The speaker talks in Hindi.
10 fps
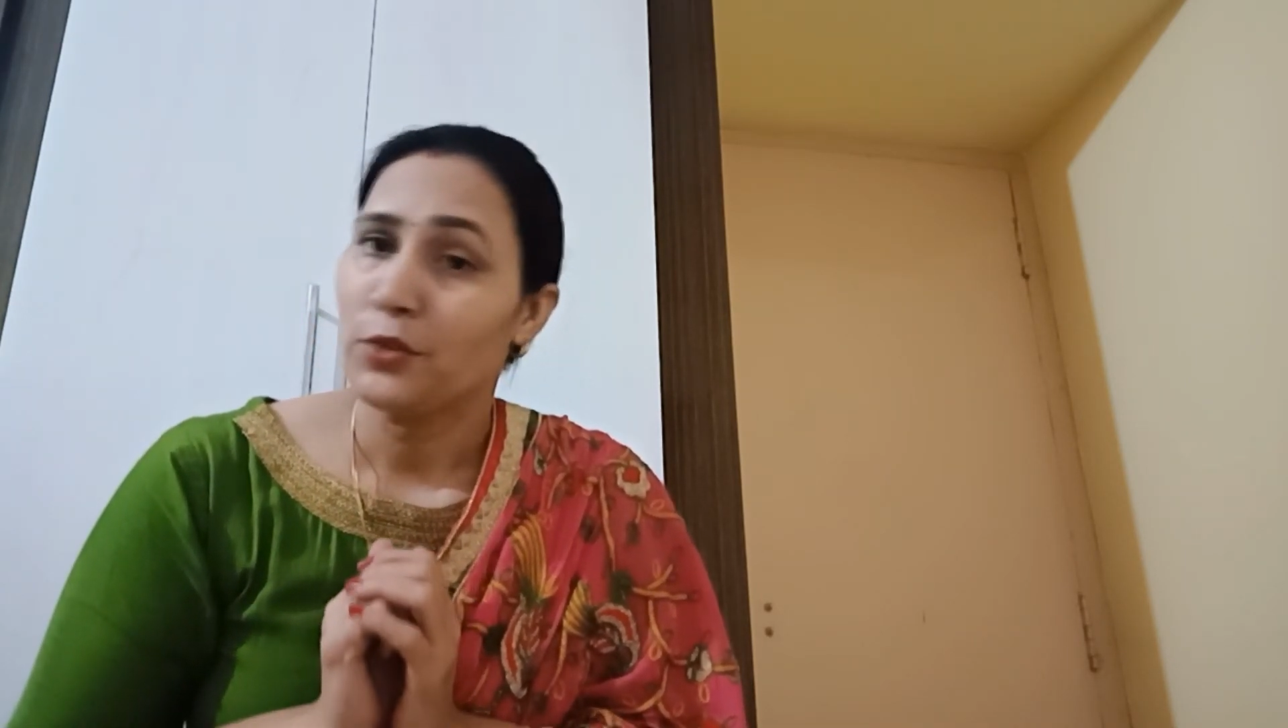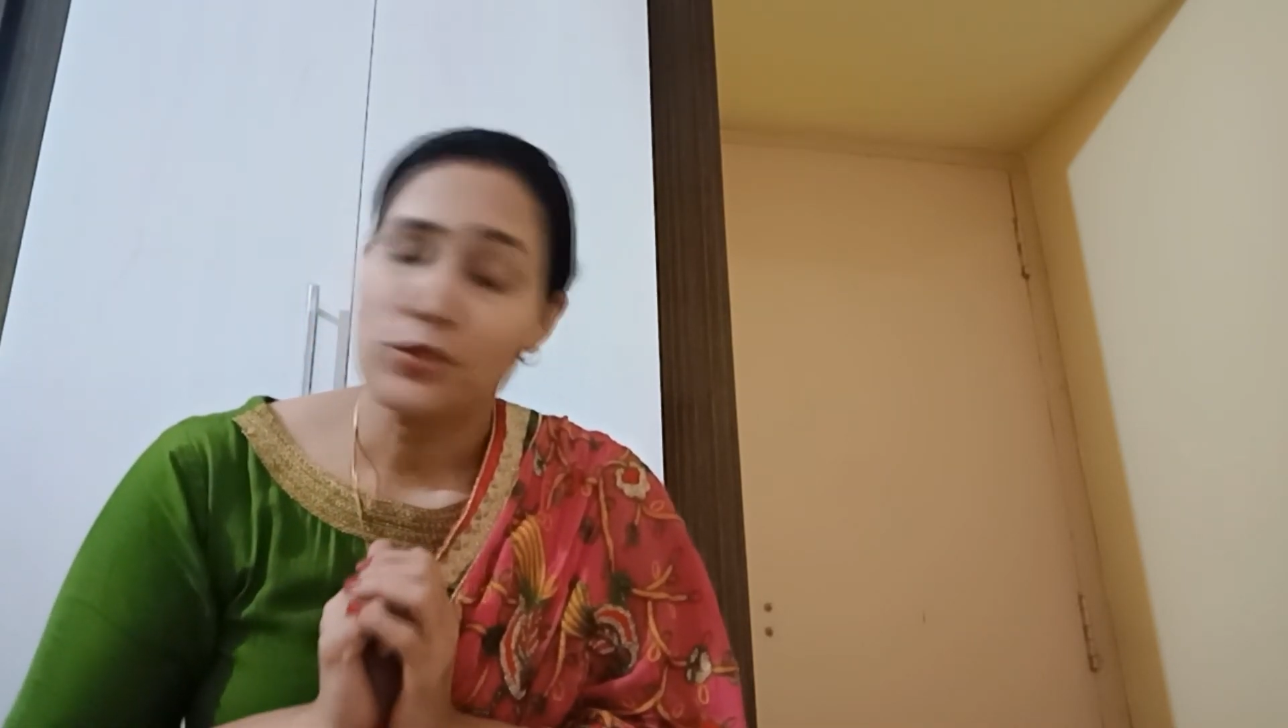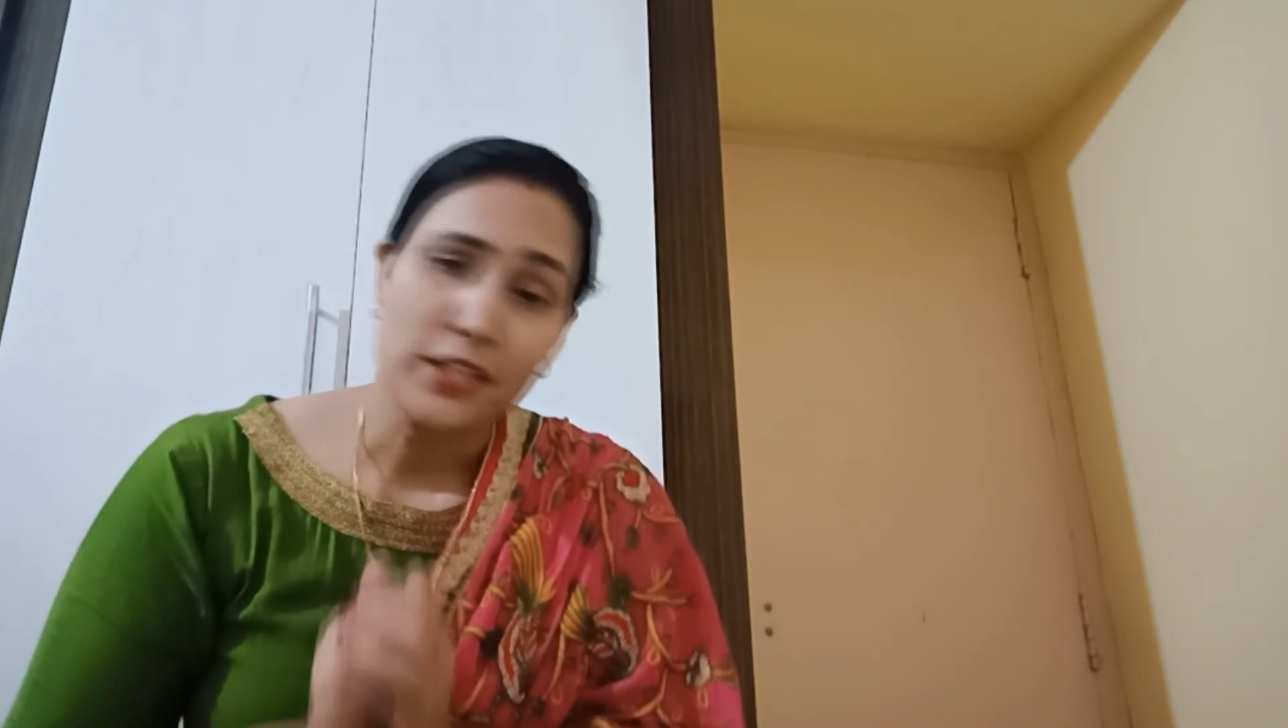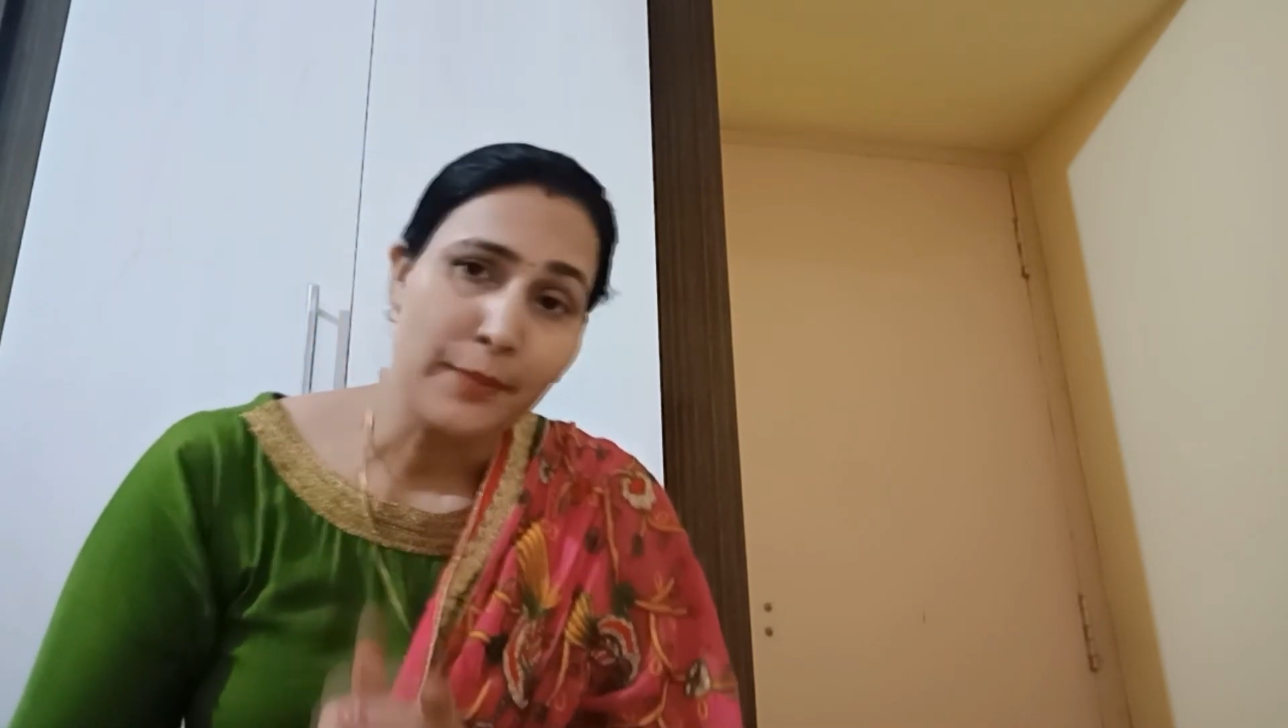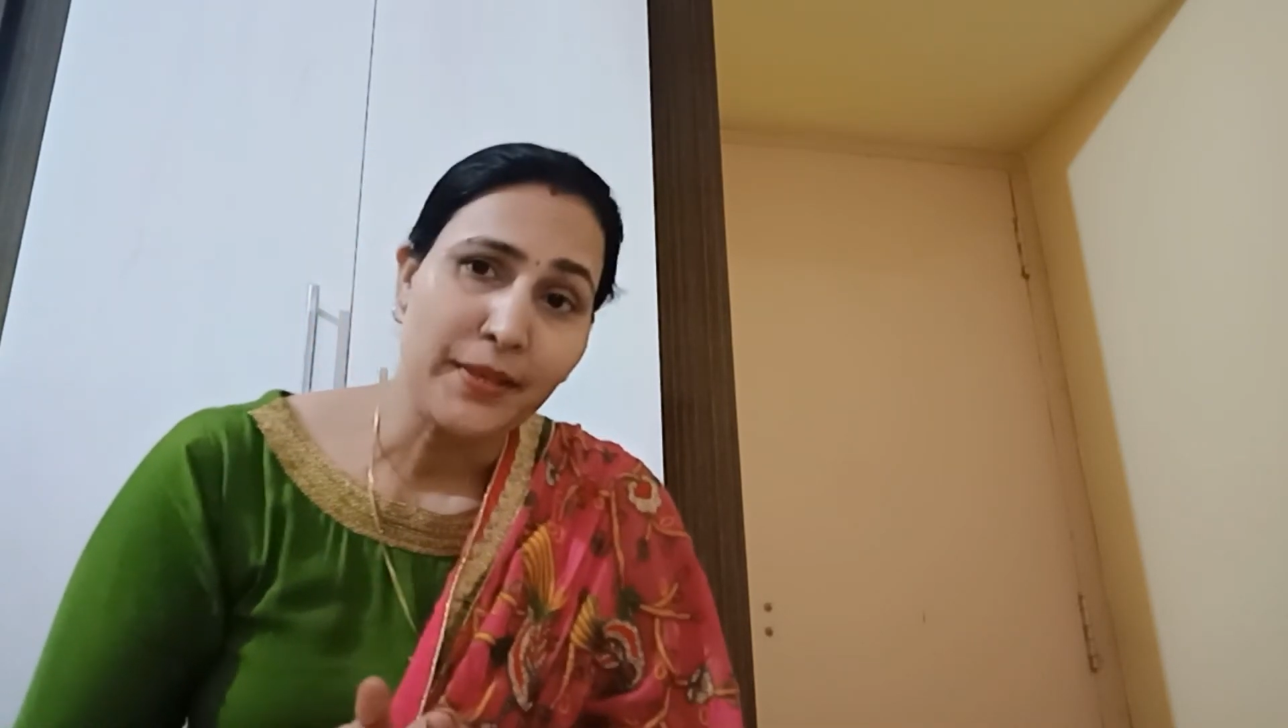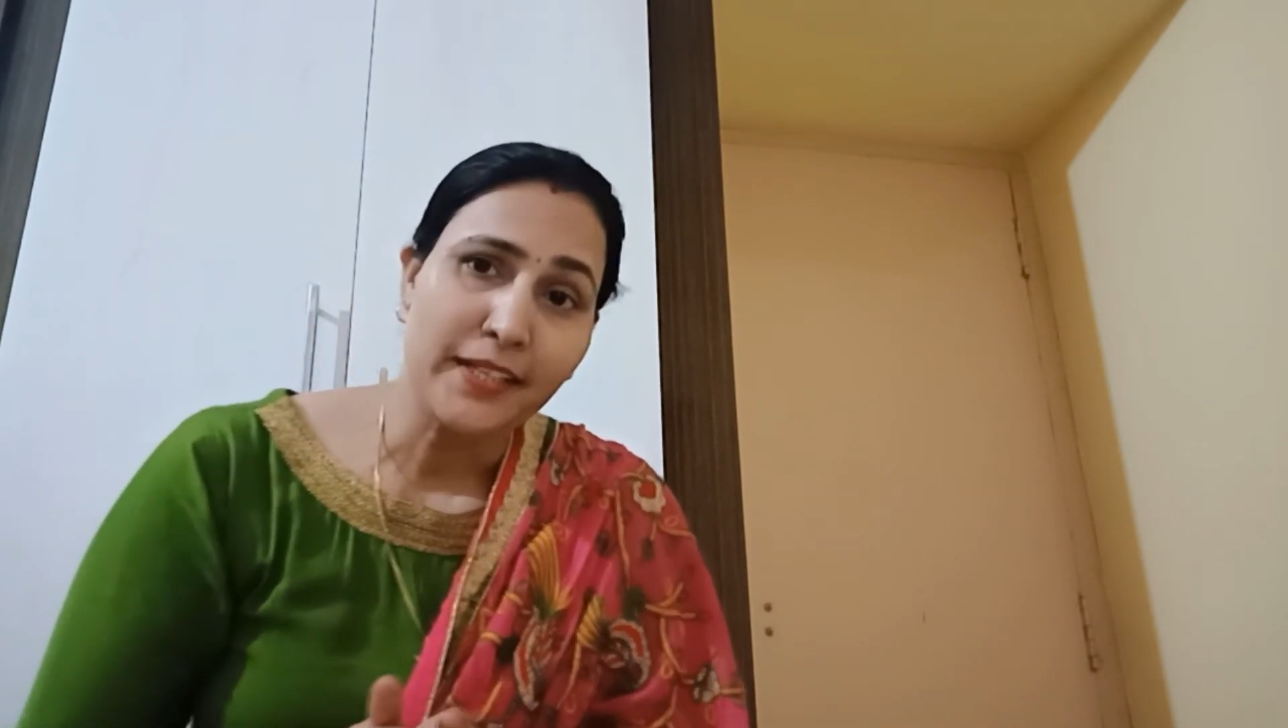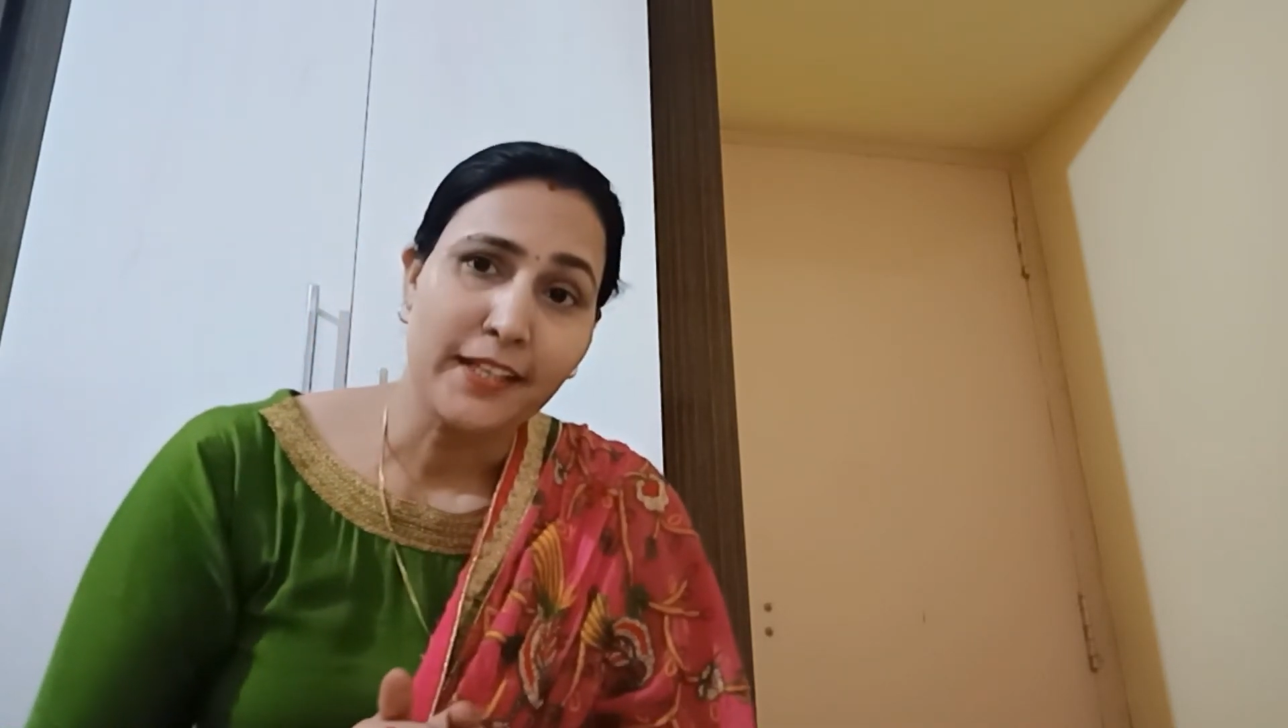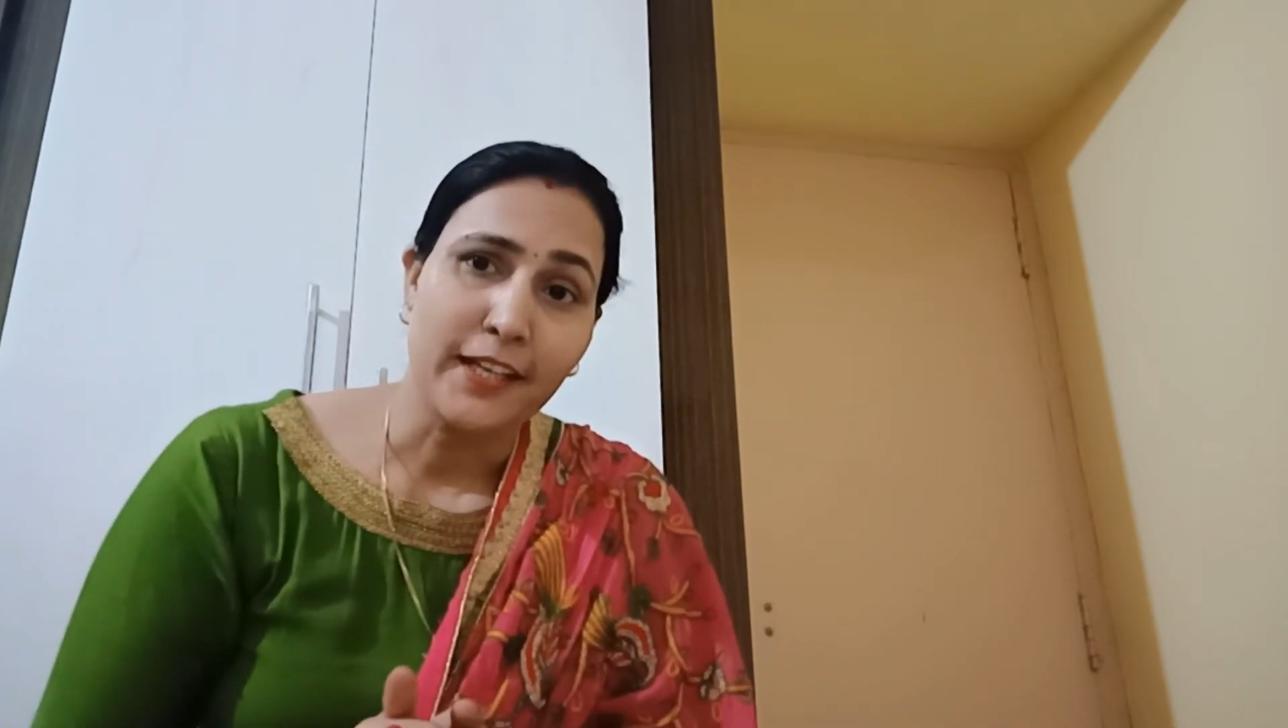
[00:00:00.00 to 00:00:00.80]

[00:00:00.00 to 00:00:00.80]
कुछ कमेंट